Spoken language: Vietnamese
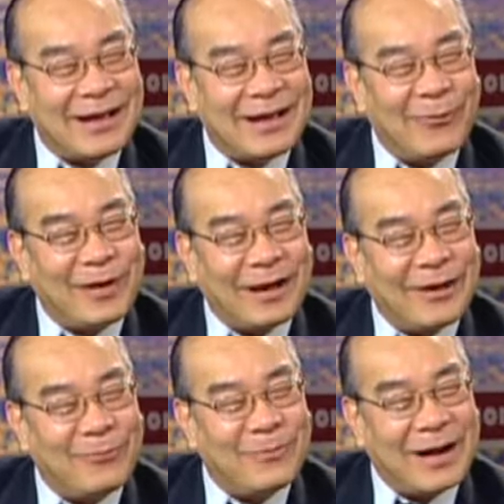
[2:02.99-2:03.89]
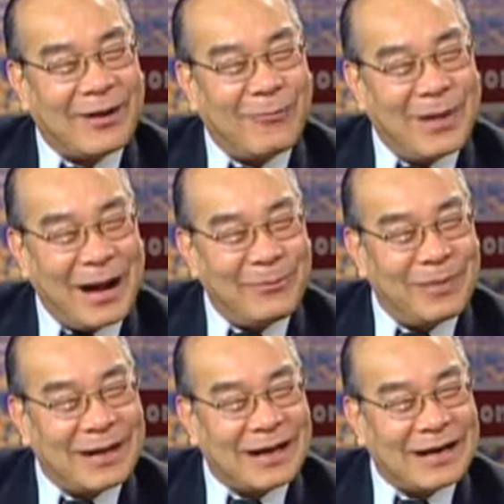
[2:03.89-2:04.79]
cái khẩu cà nông mà không bắn
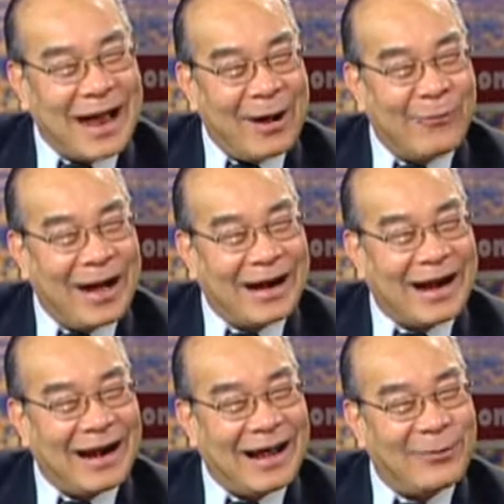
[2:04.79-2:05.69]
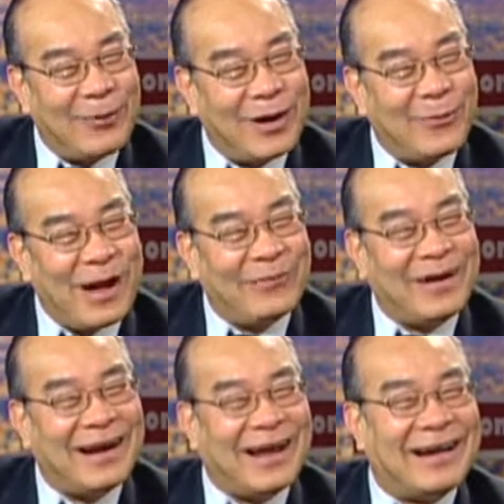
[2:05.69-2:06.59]
mà cứ rà qua rà lại quơ qua
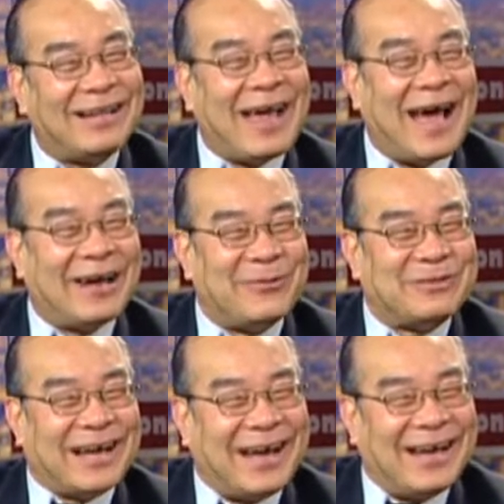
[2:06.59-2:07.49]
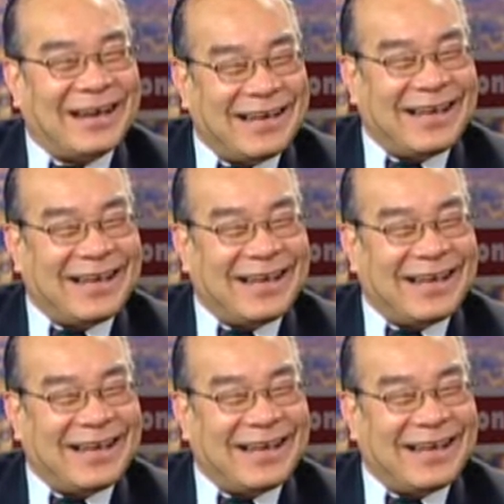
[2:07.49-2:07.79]
quơ lại thì ai cũng sợ hết